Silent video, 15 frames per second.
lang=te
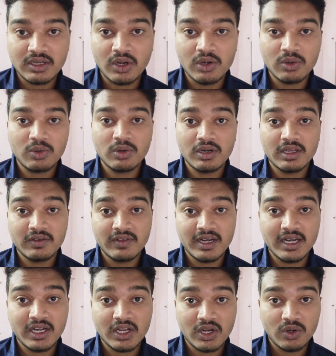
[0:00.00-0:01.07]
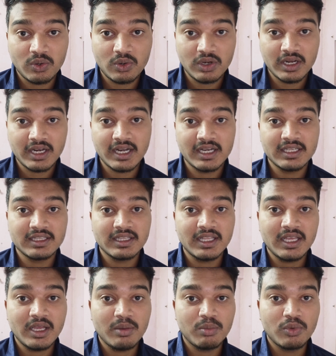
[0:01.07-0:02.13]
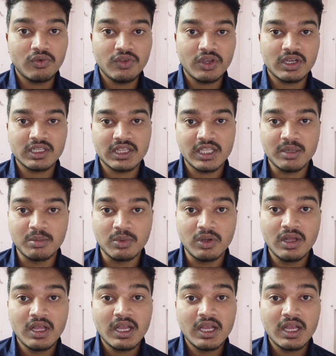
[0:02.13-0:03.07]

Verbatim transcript: కనుక్కున్న విలన్ని కనుక్కున్నారైందే మూవీ యొక్క థీము